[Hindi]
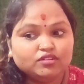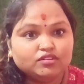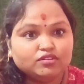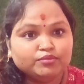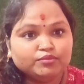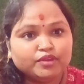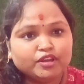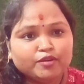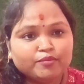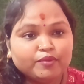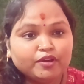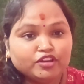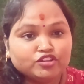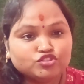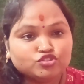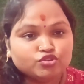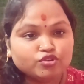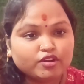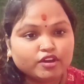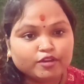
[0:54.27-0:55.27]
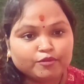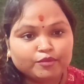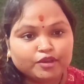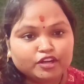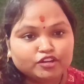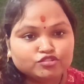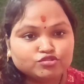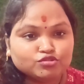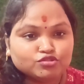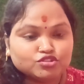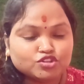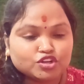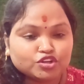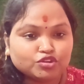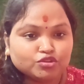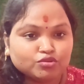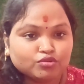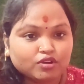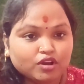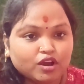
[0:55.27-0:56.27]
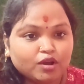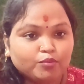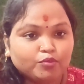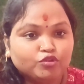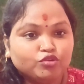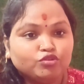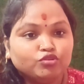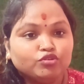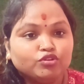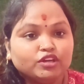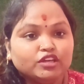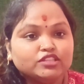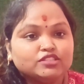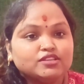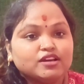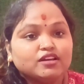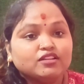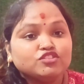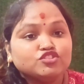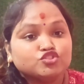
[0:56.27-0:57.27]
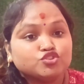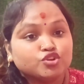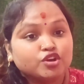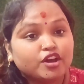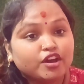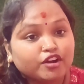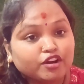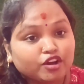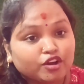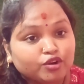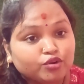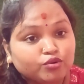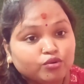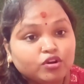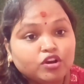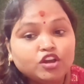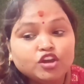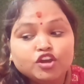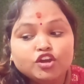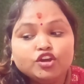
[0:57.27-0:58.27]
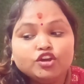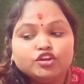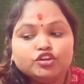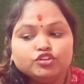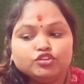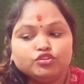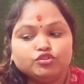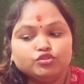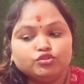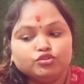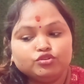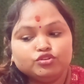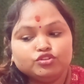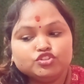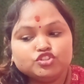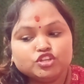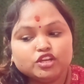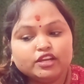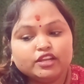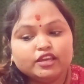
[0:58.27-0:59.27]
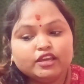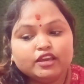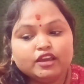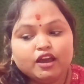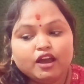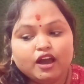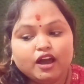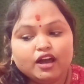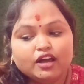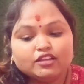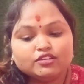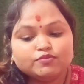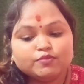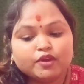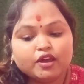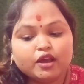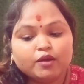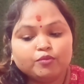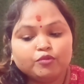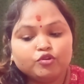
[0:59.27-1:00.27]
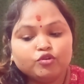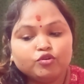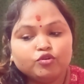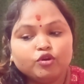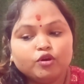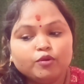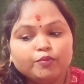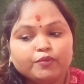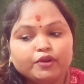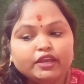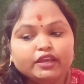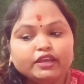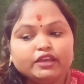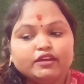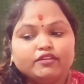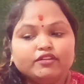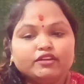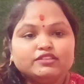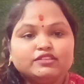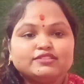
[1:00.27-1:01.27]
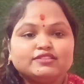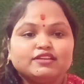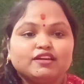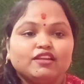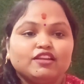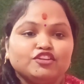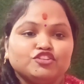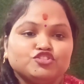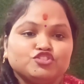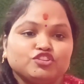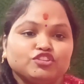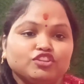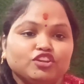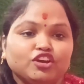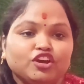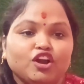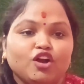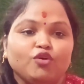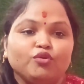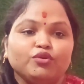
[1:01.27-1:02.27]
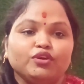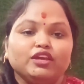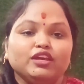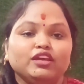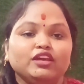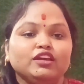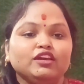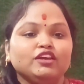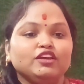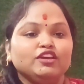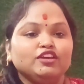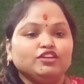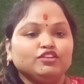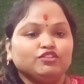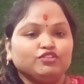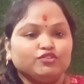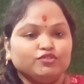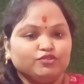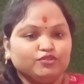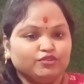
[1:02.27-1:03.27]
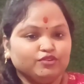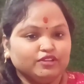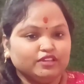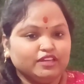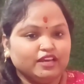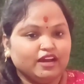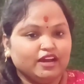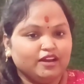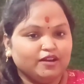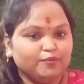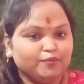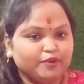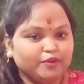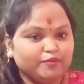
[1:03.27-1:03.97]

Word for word: मेरे पास जो है मैंने सोचा क्यों ना आप लोगों के साथ शेयर करूं तो चलिए आज मैं आप लोग को अपना इयर कलेक्शन दिखाऊंगी तो यहाँ पे